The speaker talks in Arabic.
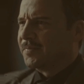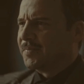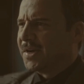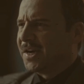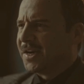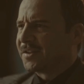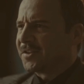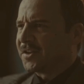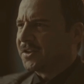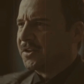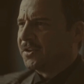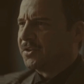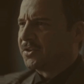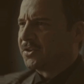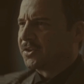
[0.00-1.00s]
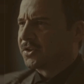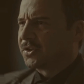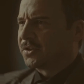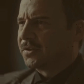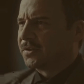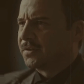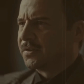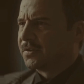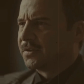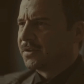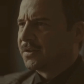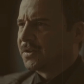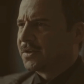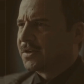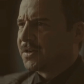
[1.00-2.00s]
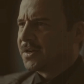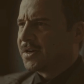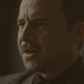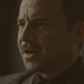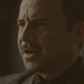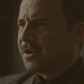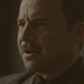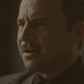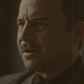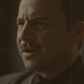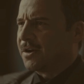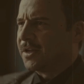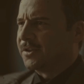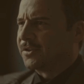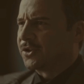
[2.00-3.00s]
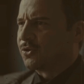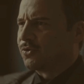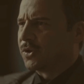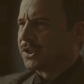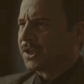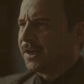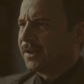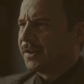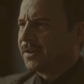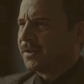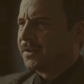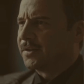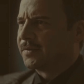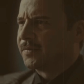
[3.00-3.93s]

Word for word: ما تعيش على انقاض تشوش عليها